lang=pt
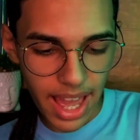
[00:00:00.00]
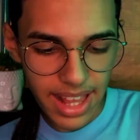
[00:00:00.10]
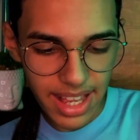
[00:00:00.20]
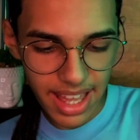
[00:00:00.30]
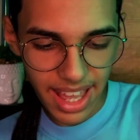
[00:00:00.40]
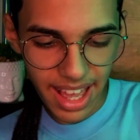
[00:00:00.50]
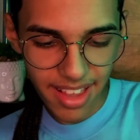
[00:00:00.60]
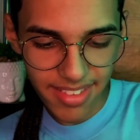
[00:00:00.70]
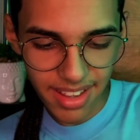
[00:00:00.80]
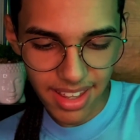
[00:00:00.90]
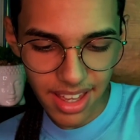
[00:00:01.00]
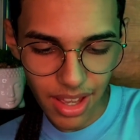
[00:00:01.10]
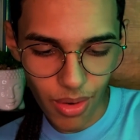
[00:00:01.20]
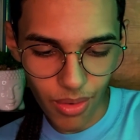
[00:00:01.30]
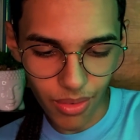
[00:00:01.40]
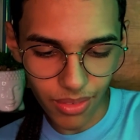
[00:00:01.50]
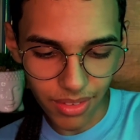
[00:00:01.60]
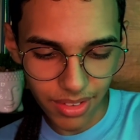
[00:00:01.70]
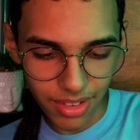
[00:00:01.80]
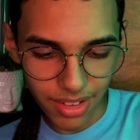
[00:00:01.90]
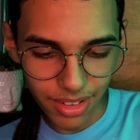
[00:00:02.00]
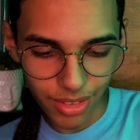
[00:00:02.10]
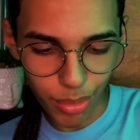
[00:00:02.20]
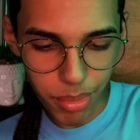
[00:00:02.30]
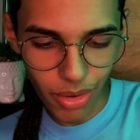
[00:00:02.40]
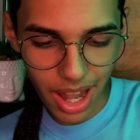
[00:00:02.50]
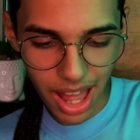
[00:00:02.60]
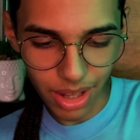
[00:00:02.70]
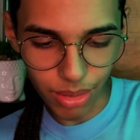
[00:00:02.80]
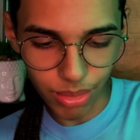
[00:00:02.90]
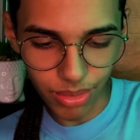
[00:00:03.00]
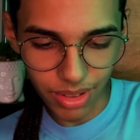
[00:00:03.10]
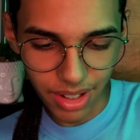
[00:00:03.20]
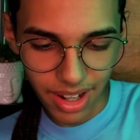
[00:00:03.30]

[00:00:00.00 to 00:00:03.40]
Eita, quem é esse aqui, ó? Do meu lado.